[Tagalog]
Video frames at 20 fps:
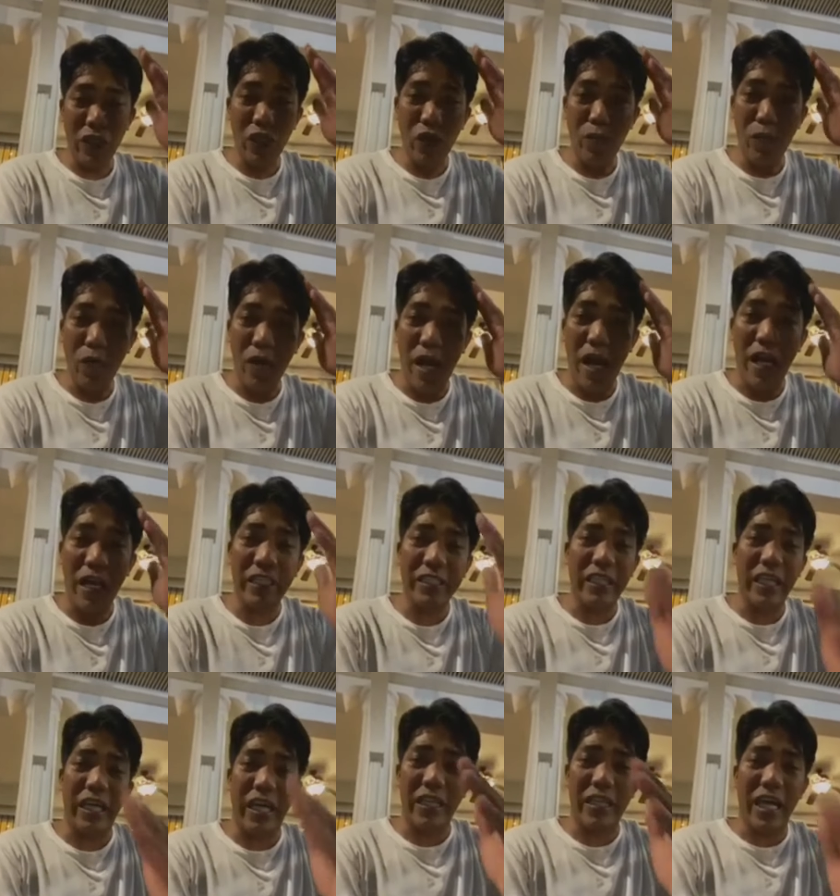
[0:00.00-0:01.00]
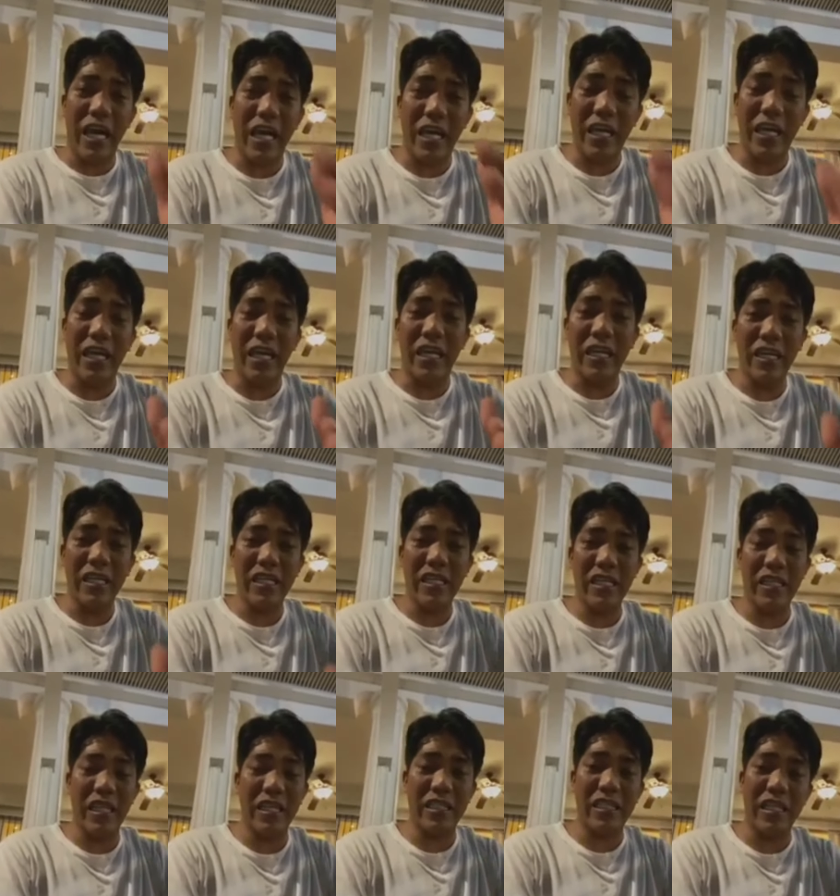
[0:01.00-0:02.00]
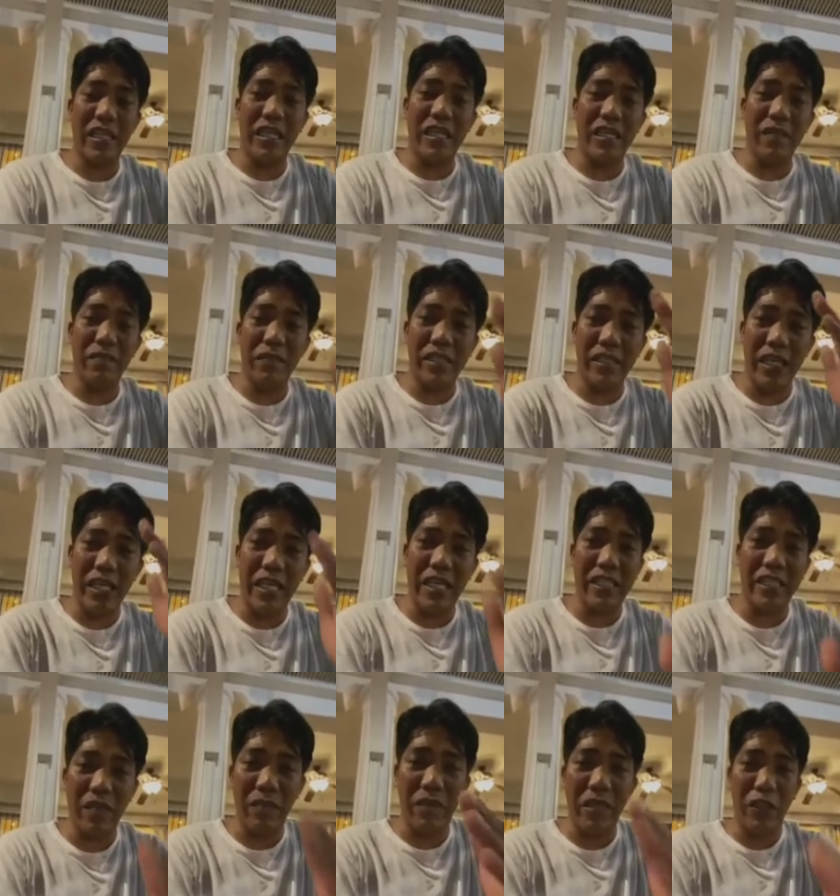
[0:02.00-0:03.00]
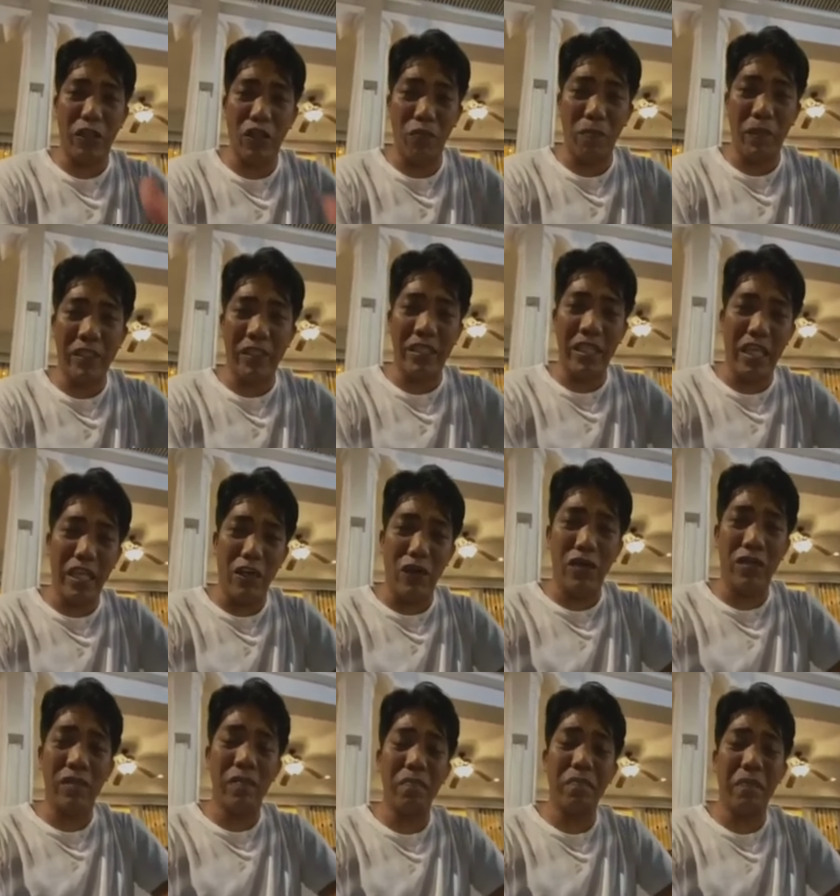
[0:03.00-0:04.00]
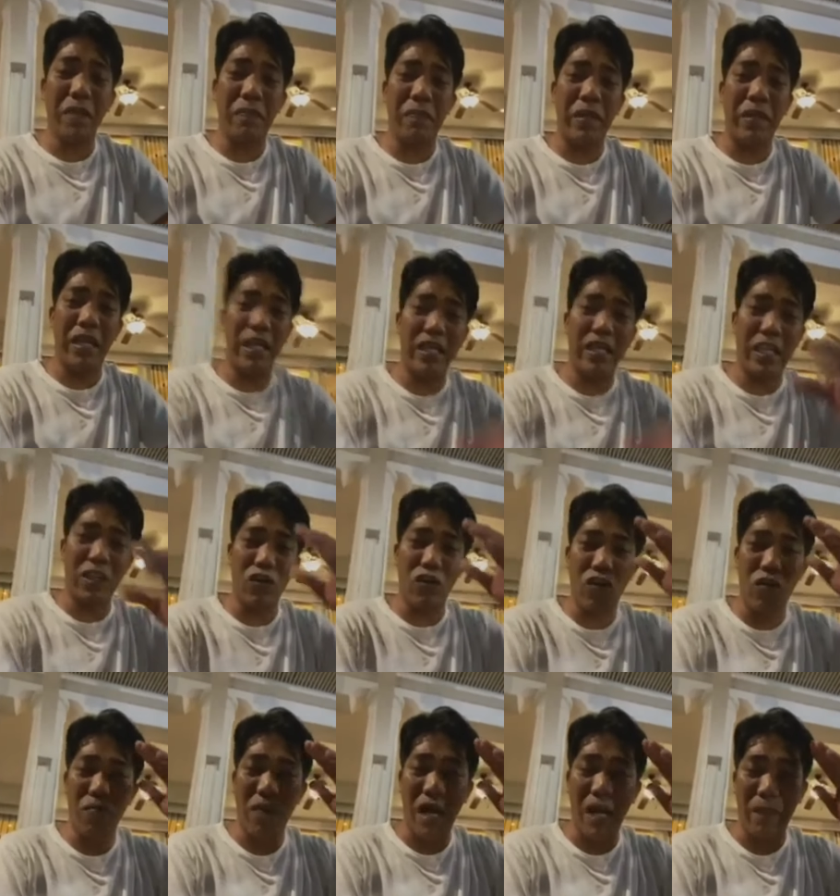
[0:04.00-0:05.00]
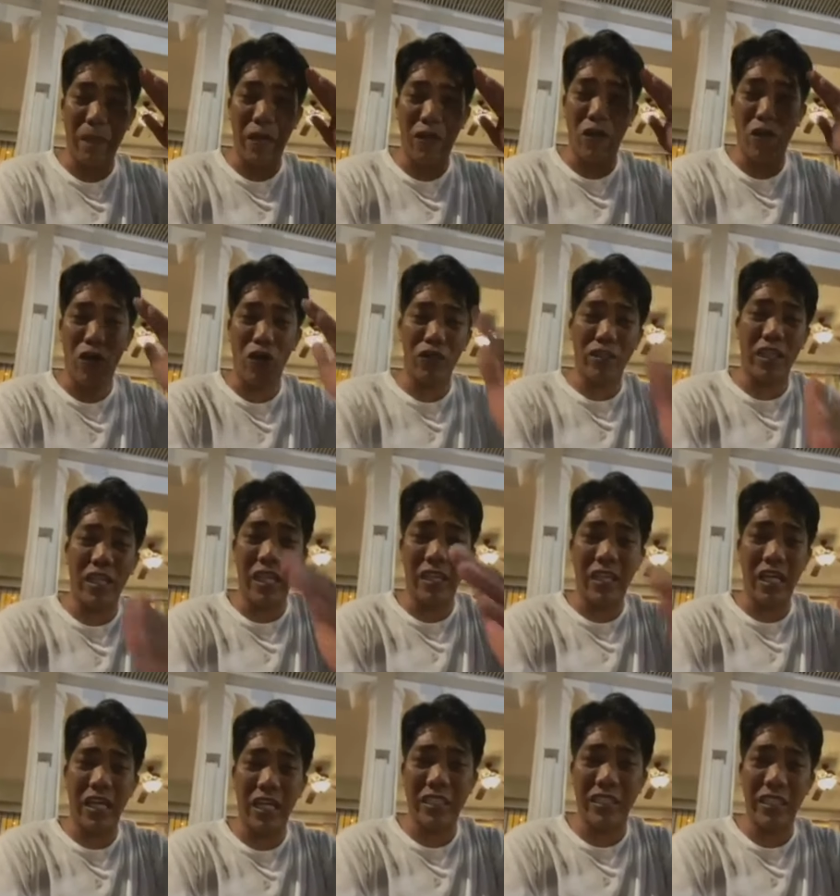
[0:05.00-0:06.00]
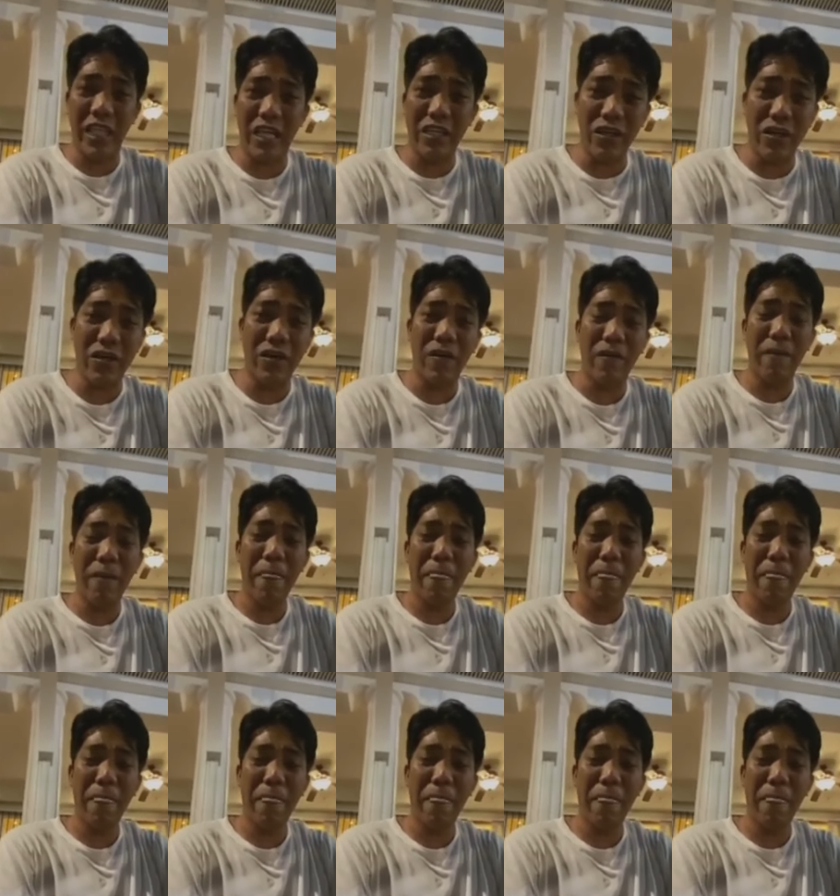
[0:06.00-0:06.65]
Yung pong aking secretary na si Miss Elizabeth Lopez de Leon, pipilitin ko kung makipag-coordinate agad sa inyo.